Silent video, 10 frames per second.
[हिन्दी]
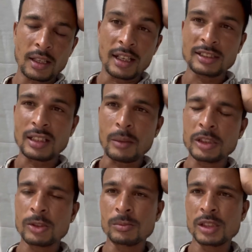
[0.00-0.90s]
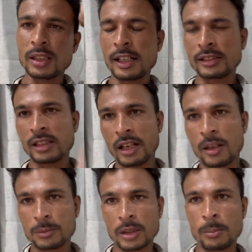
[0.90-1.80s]
अस्सलाम वालेकुम जी कैसे हैं
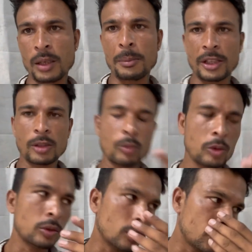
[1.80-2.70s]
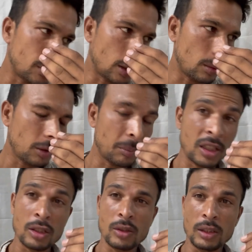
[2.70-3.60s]
आप सब मैं बैठा हूँ हॉस्पिटल में
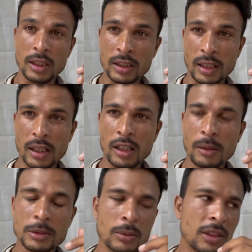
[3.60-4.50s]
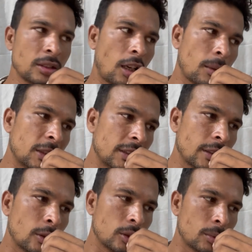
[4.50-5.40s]
बच्ची को लेके आए हैं हम सुबह चार बजे
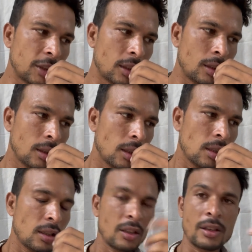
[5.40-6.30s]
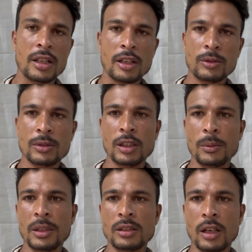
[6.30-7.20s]
से हॉस्पिटल ठीक है उसकी
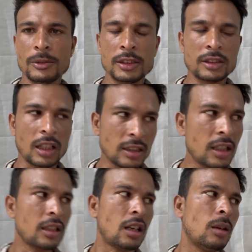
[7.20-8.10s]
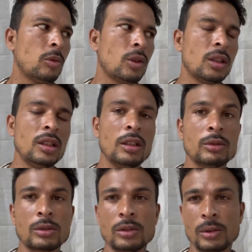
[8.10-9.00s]
तबीयत काफ़ी ज़्यादा ख़राब हो गई है
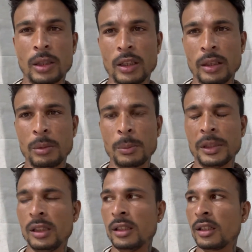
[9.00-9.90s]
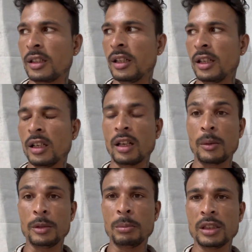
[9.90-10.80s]
उसको जो है लेबर पेन लग गए हैं
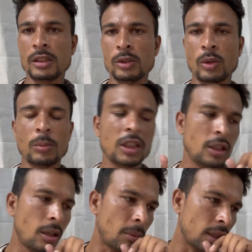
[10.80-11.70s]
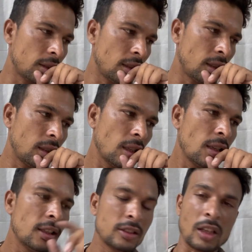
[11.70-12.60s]
अभी बल्कि दो महीने बाकी थे
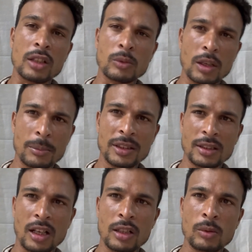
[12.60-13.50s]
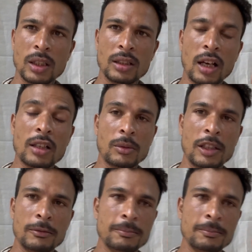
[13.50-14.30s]
सातवां अभी स्टार्ट हुआ है आठवां